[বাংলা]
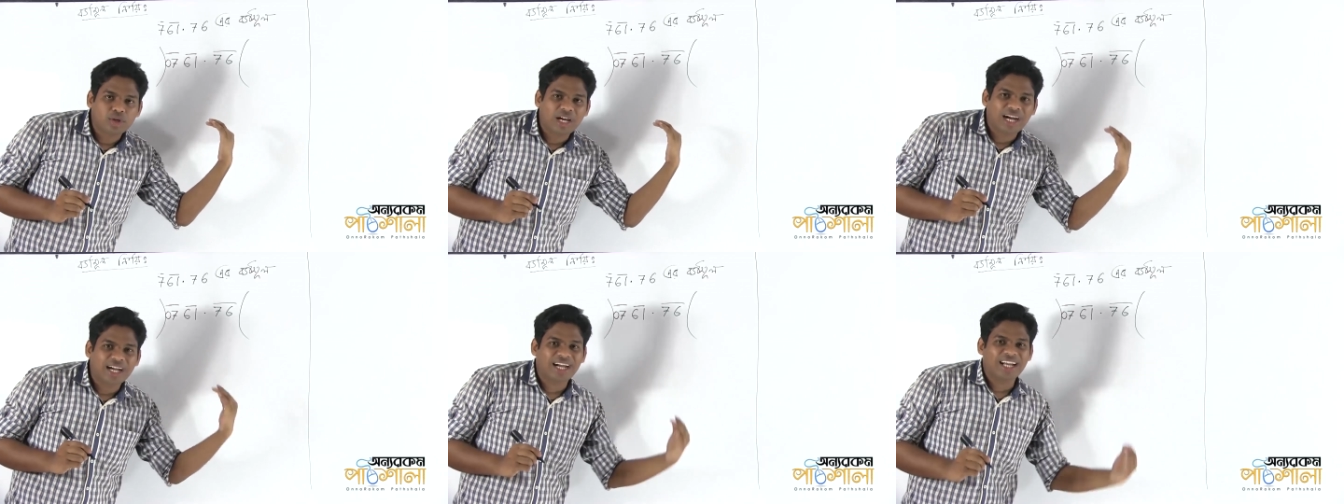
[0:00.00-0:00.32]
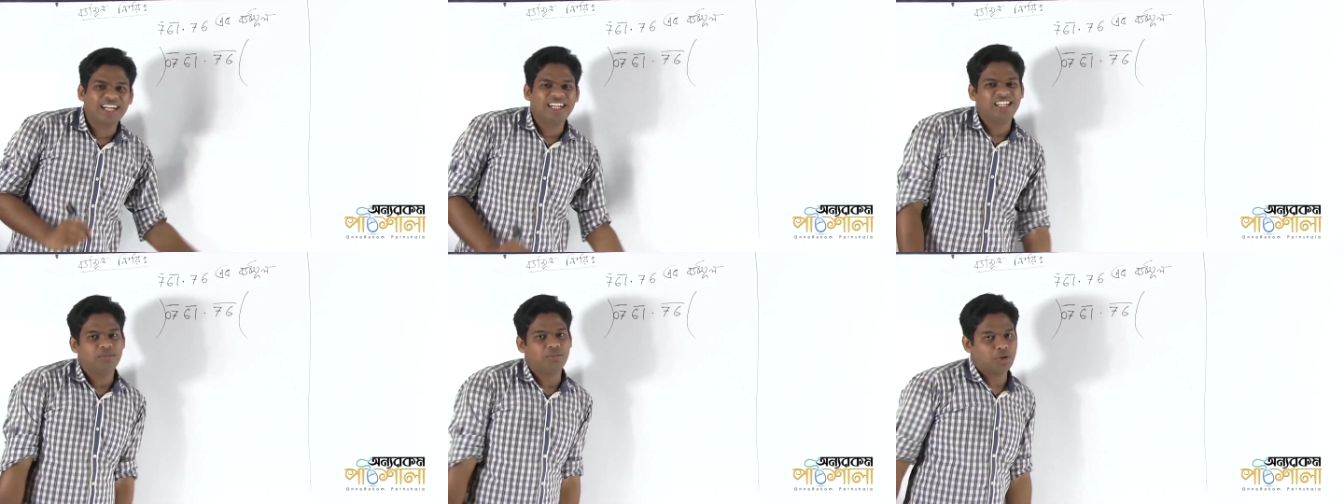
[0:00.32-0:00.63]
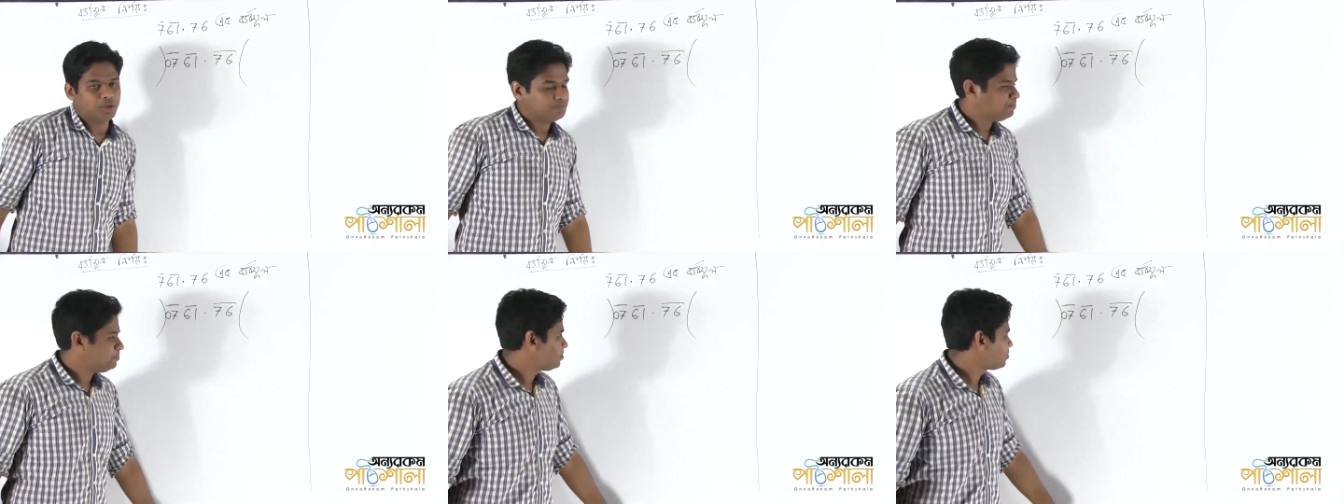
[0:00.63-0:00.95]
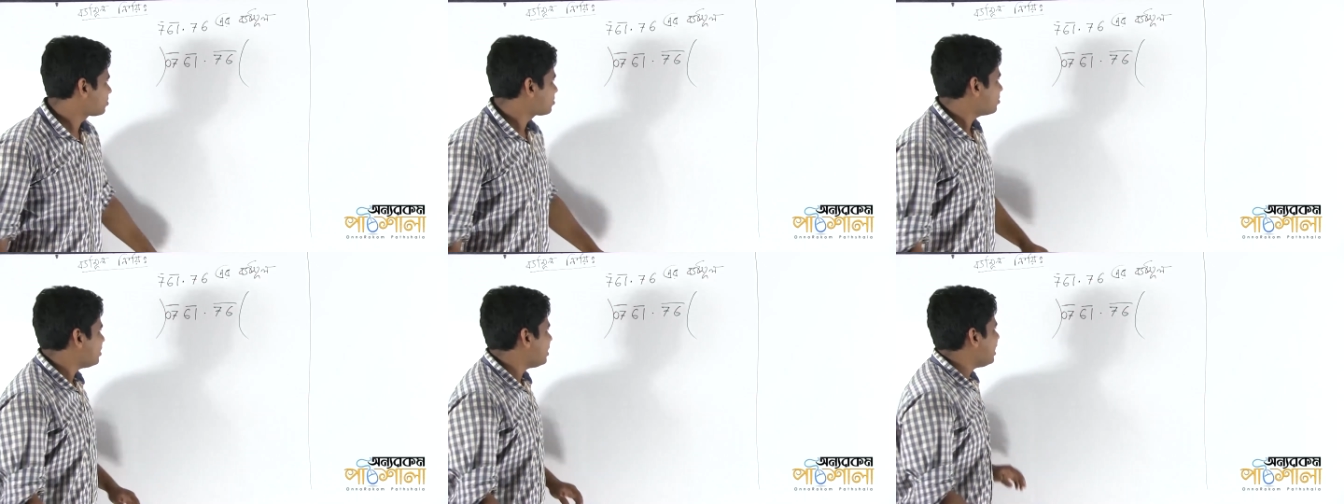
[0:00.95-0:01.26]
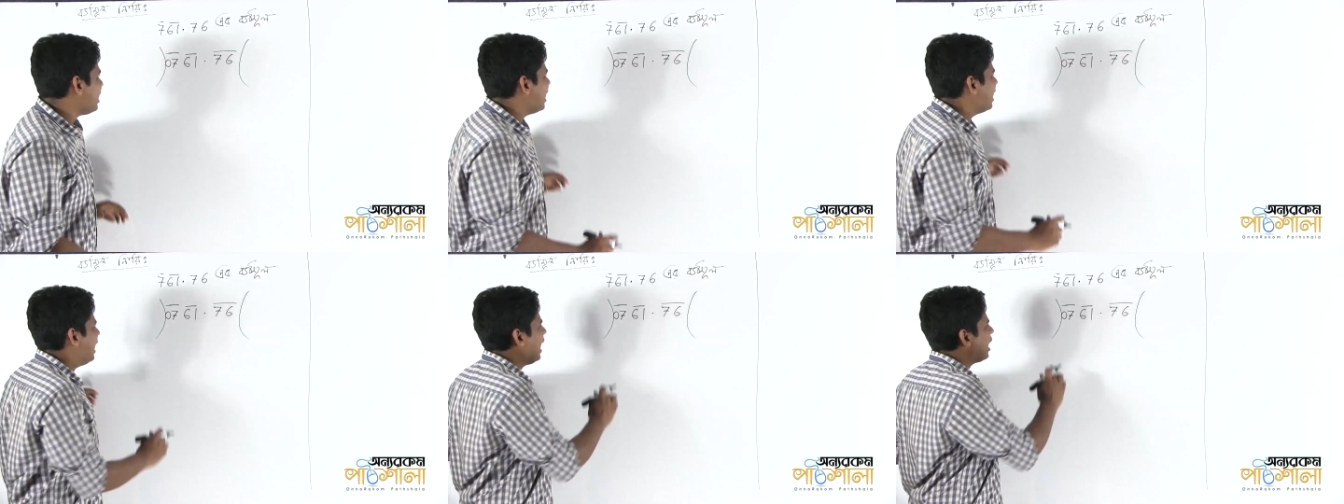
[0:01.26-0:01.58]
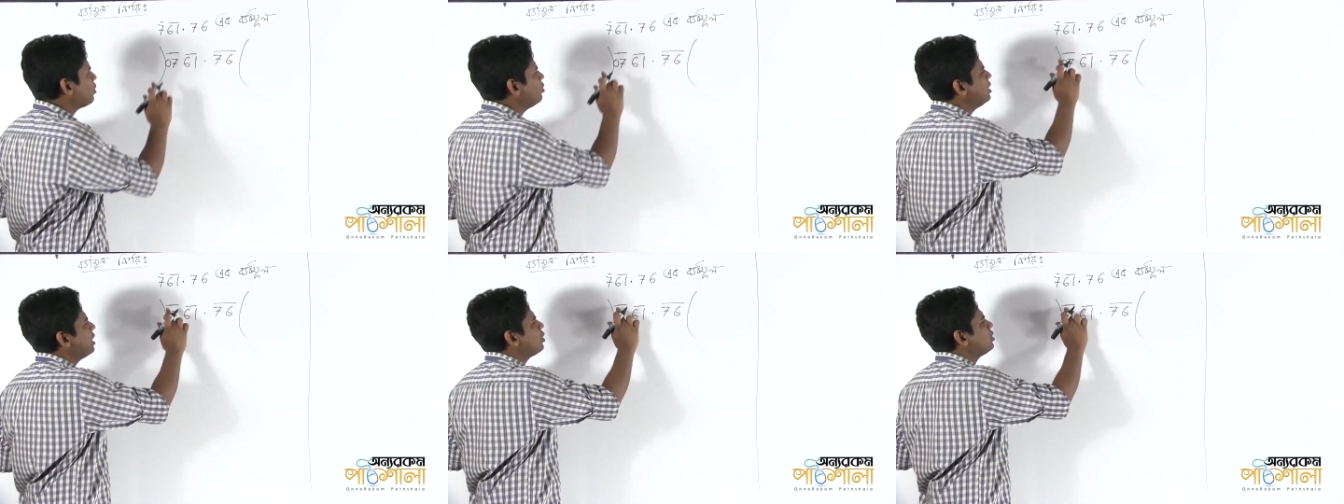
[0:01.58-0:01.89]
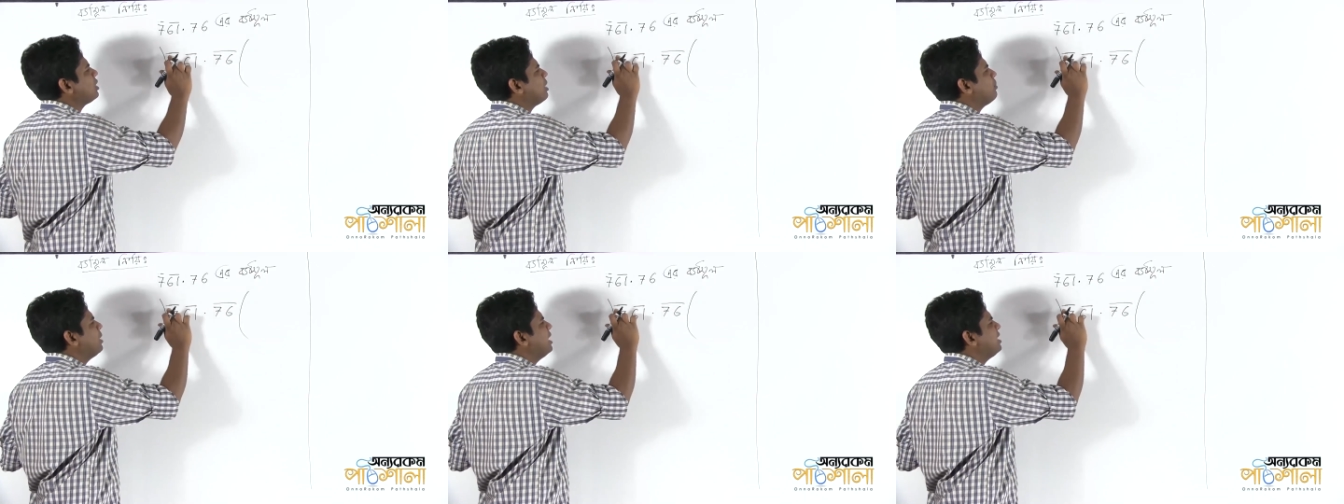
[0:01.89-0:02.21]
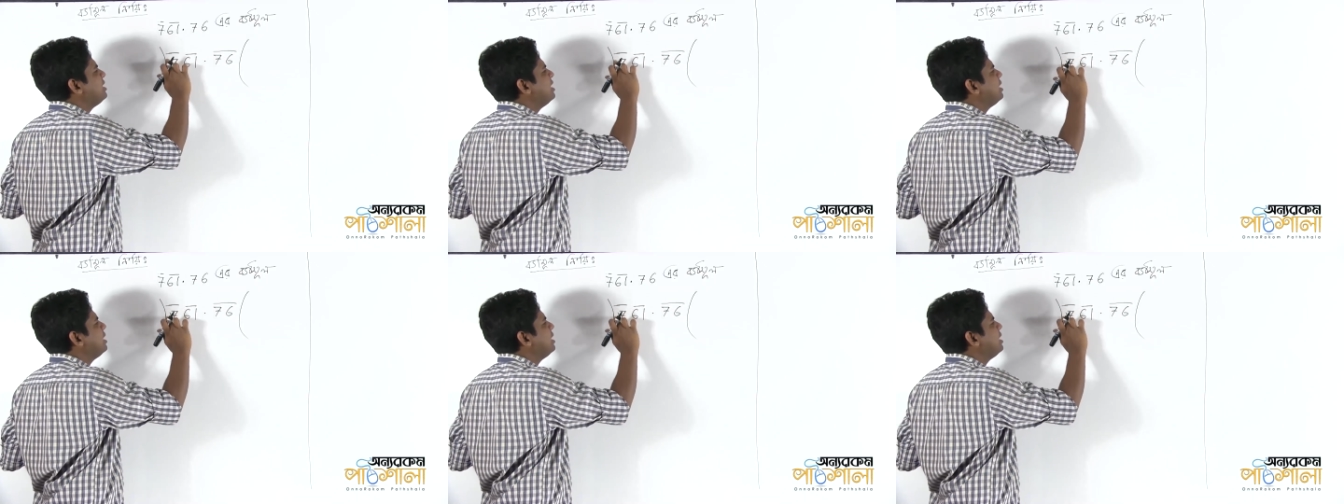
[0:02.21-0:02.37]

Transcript: জোড়া আকারে নিব এখন দেখো তার মানে